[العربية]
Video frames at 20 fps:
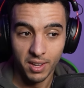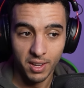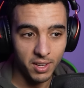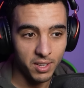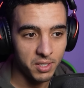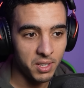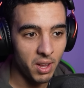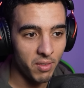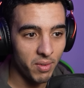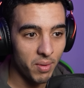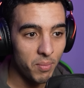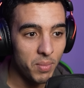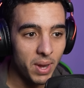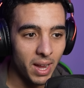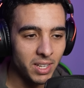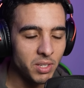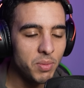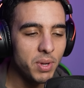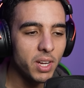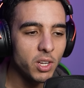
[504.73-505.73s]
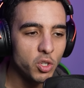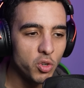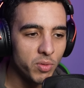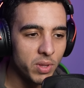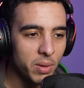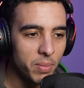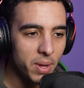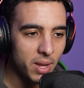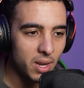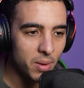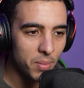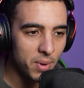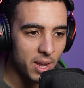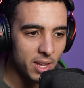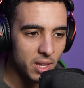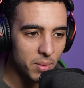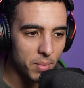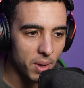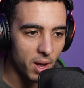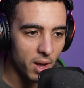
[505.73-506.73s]
صافي من عاد ملي كنشوف دابا انا
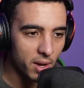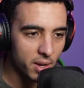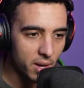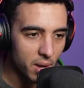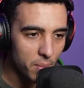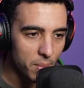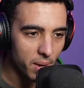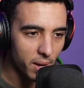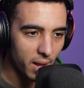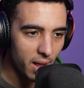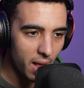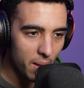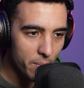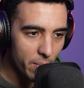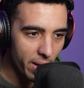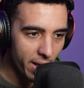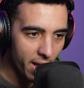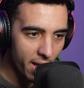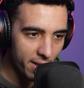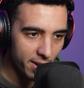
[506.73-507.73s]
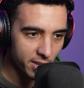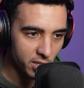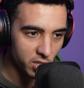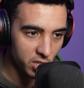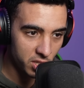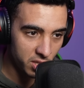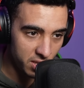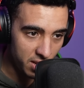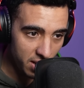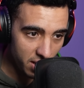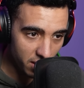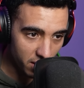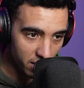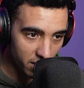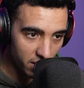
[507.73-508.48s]
بنادم هكا ما قاريش الدين